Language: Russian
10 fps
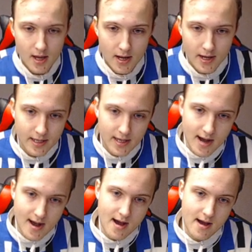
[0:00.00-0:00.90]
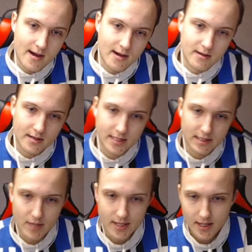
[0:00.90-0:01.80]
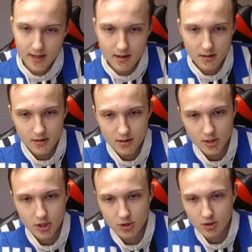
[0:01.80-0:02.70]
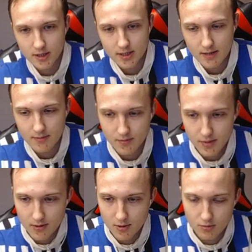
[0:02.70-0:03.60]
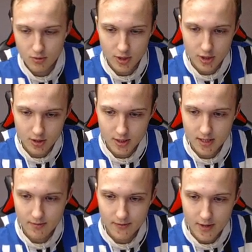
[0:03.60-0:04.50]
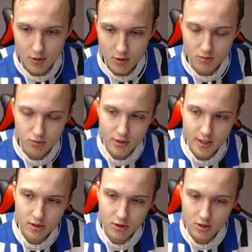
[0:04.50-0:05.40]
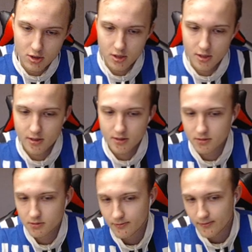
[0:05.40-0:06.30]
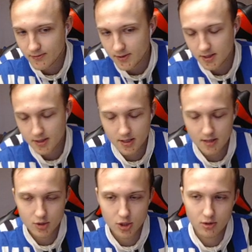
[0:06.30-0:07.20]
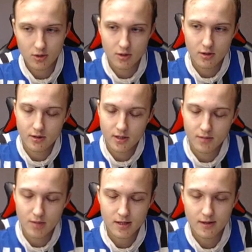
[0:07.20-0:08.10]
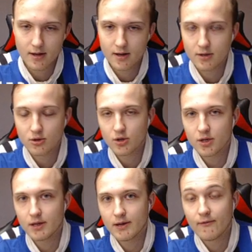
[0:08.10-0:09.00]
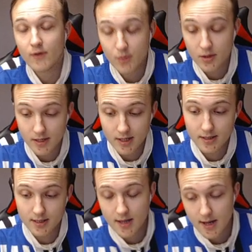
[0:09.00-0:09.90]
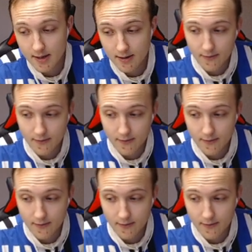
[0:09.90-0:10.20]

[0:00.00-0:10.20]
Я рассмотрел, э, что касаемо первого боя, что касаемо второго боя, но в связи с тем, что ребята, которые выполнили задание в